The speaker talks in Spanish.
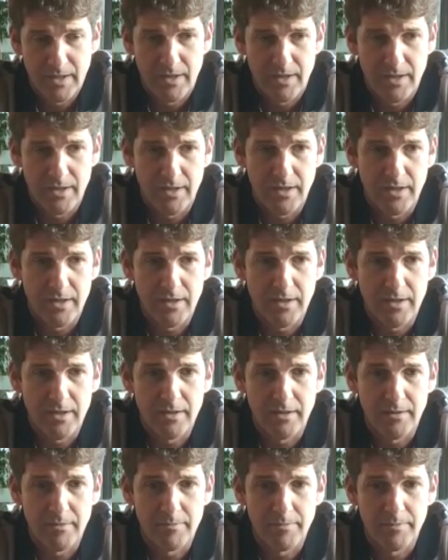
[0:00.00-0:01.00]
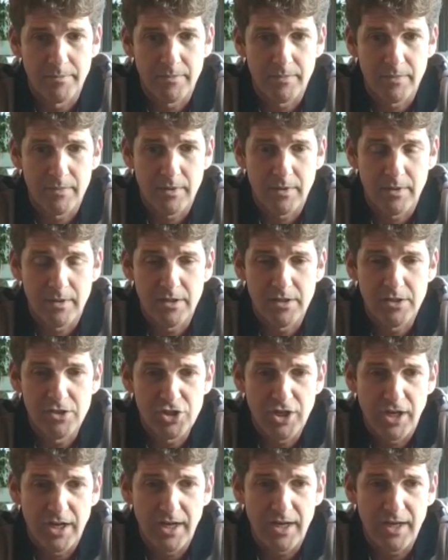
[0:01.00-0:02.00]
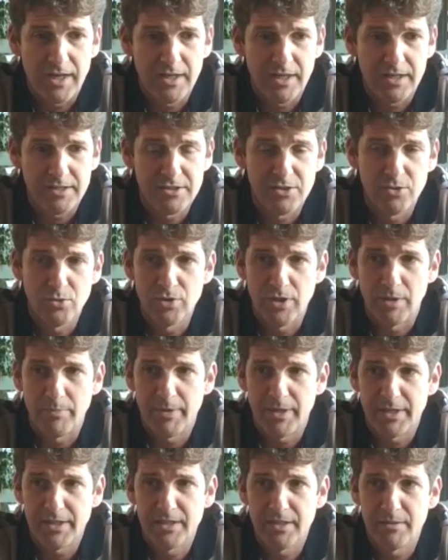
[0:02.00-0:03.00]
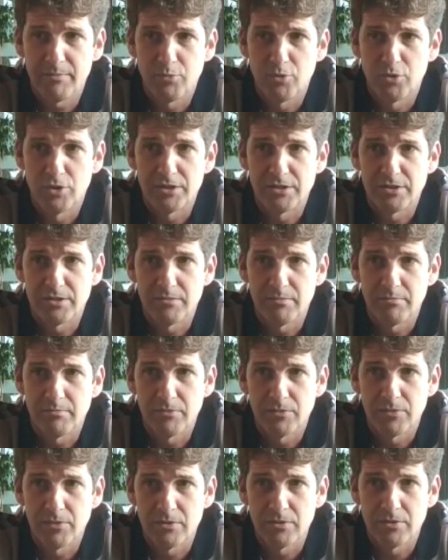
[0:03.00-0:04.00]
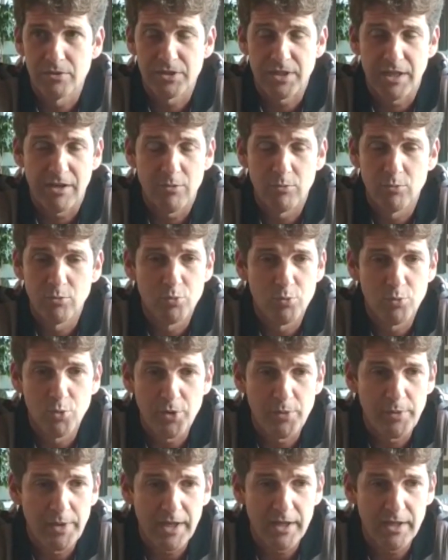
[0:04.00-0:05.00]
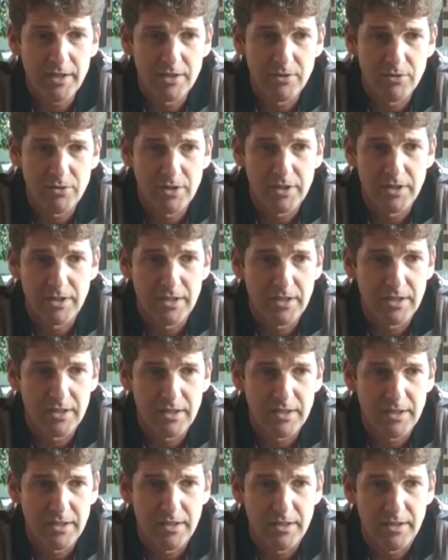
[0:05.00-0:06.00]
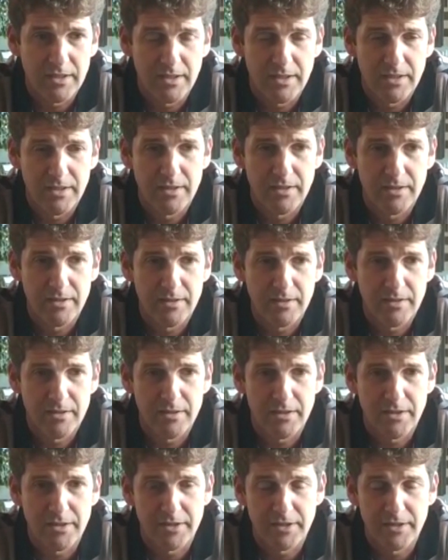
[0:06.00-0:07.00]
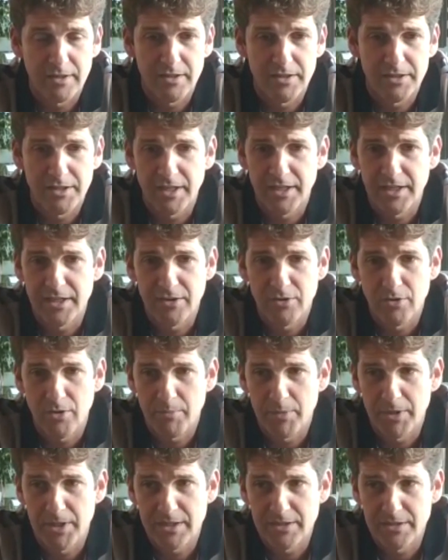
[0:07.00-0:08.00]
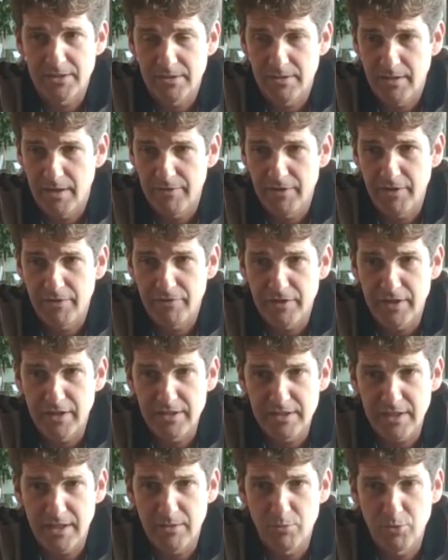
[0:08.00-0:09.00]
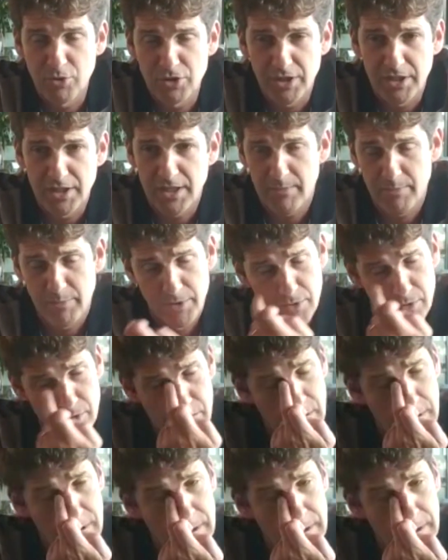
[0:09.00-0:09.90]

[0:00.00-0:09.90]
Eh, y ya en la segunda parte, pues mm, estábamos muy bien. Creo que, que, que Antequera no apenas había finalizado la portería, pero